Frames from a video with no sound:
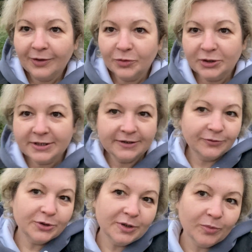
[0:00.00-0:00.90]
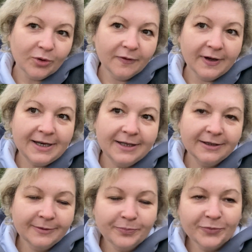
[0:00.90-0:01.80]
Вот сегодня
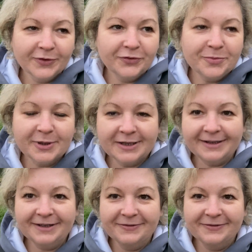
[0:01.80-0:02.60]
буквально выбрала